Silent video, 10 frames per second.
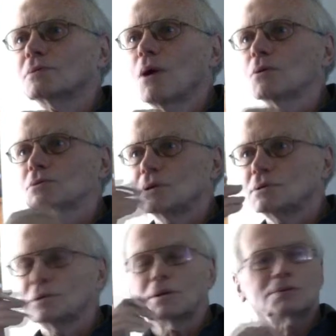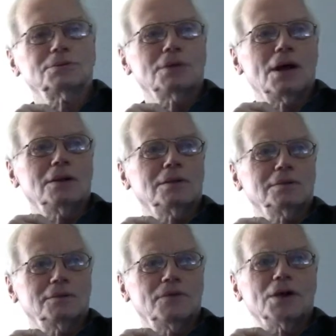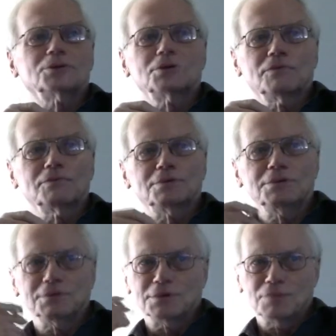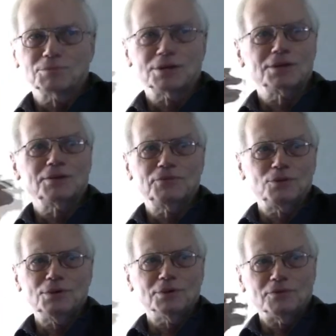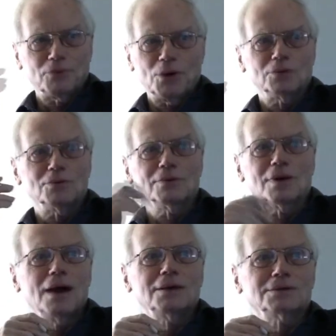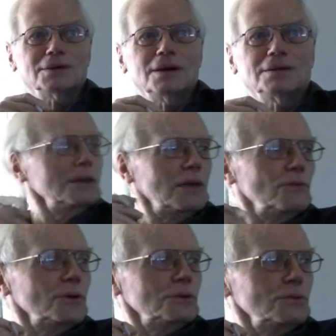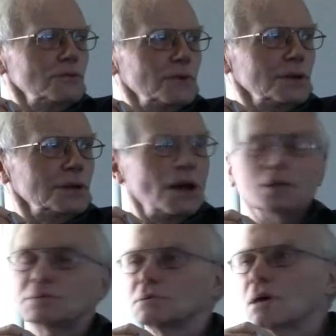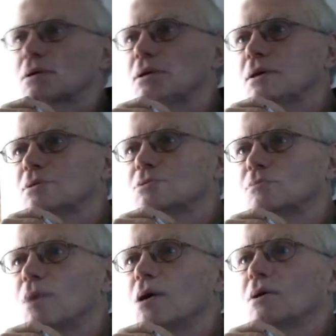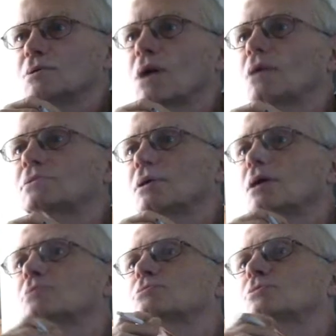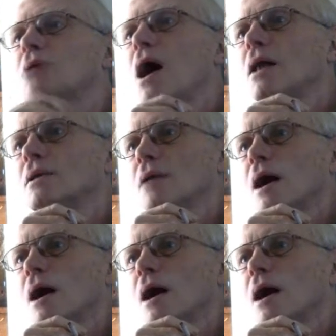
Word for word: auch der internationalen Gewerkschaften, die selbstständig für ihre Forderungen eintrat. Der wurde nun von den Nazis erklärt zum Tag der nationalen